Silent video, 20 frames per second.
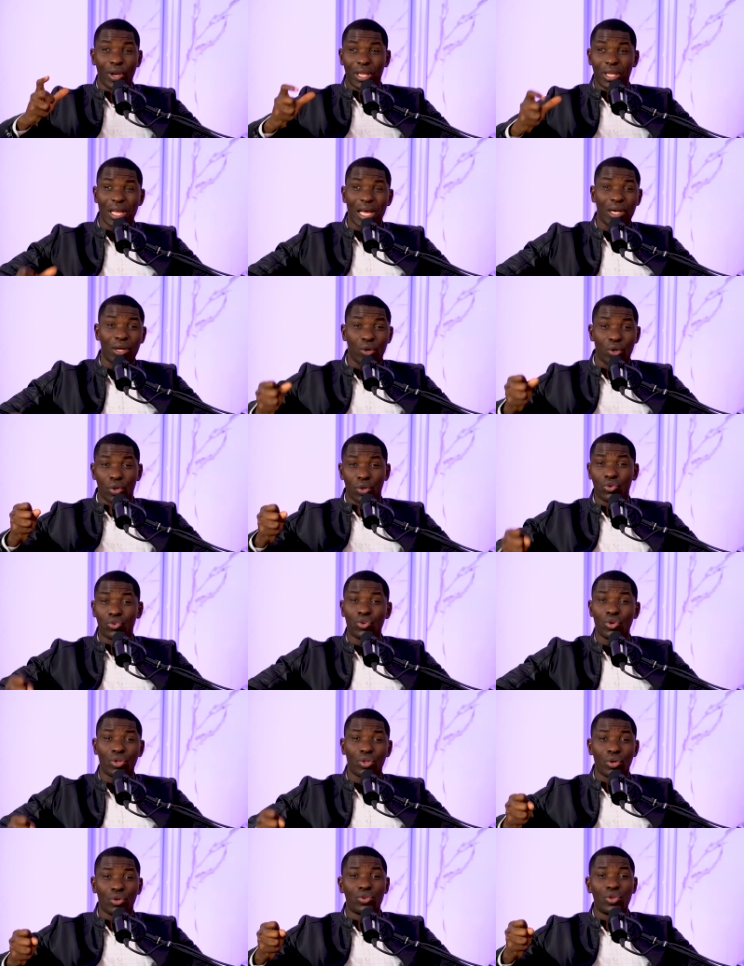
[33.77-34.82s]
estar con
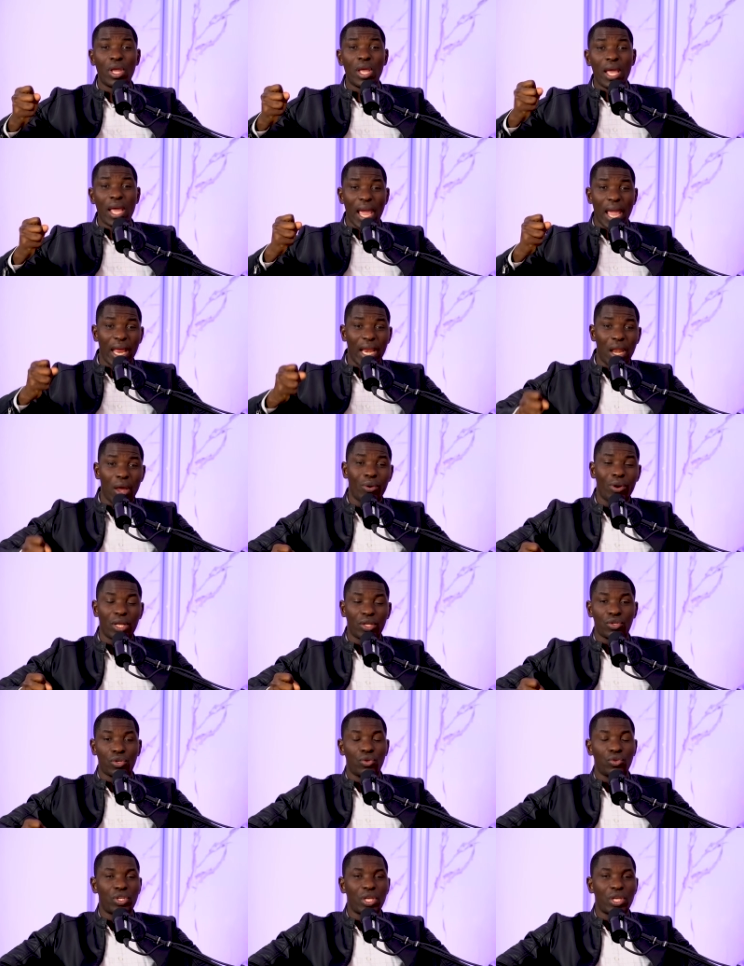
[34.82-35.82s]
nosotros en la oración.